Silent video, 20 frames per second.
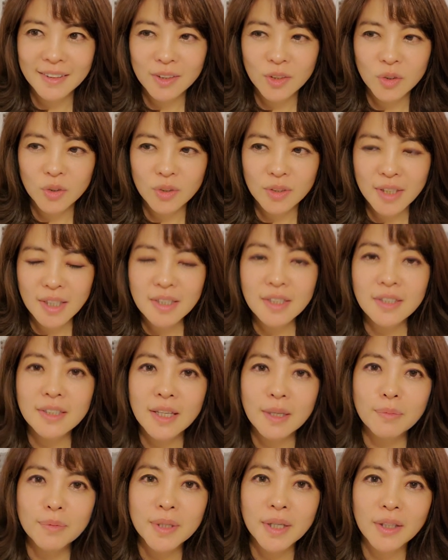어, 사실 제
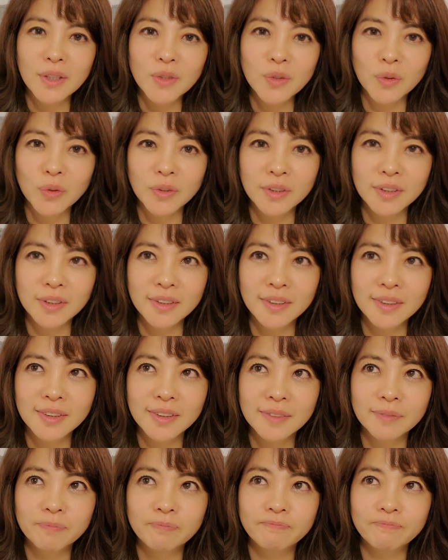입장에서는
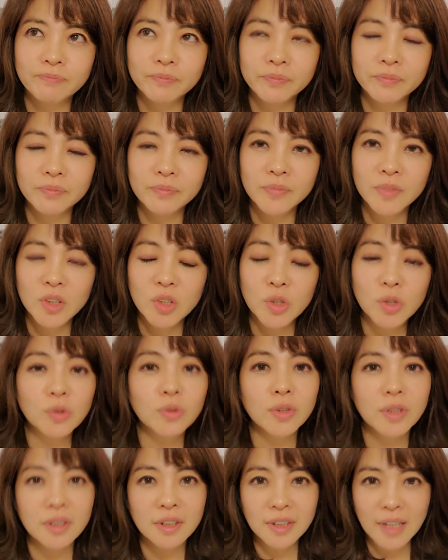음,
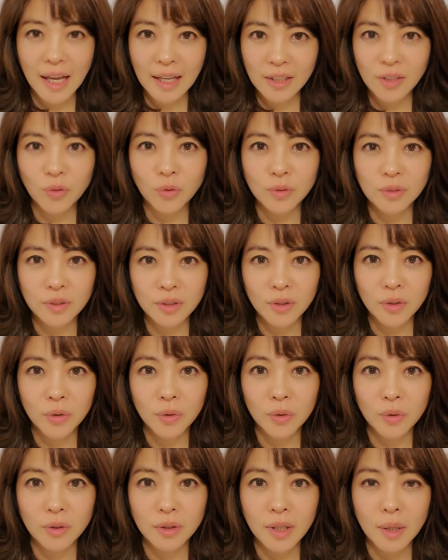쉬운 일은
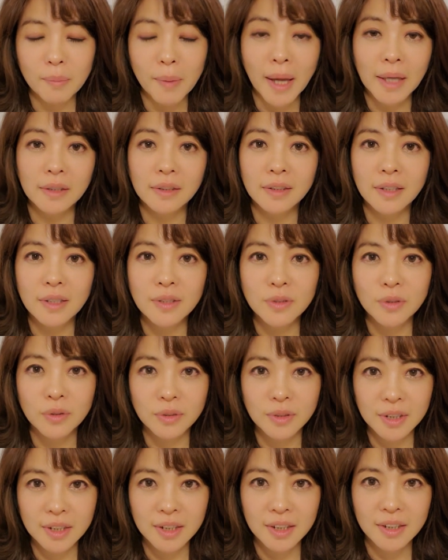아니거든요. 이렇게 많은
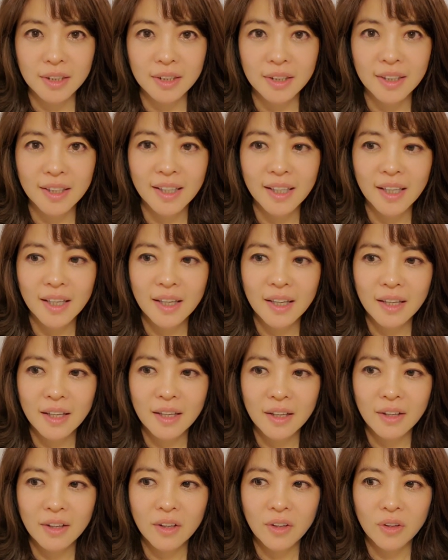댄서들이
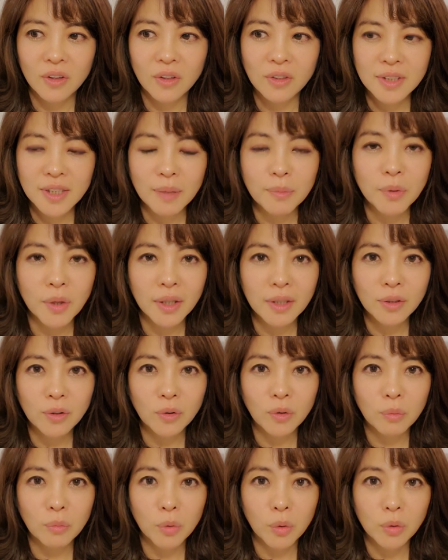어, 참여하는
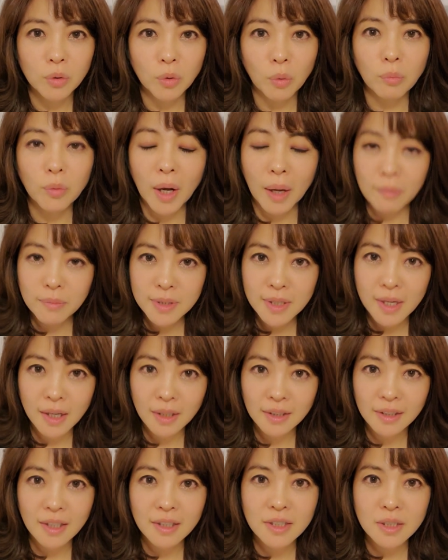거 뭐 너무
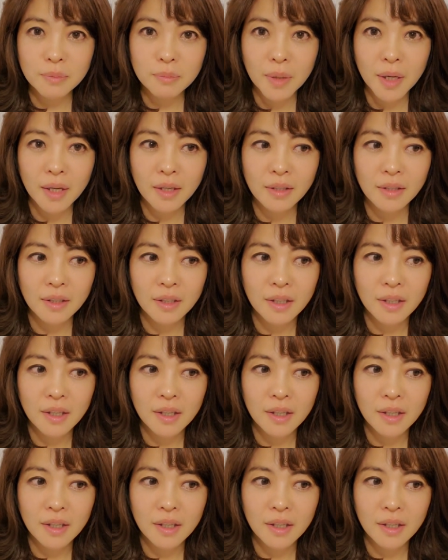감사하긴 하지만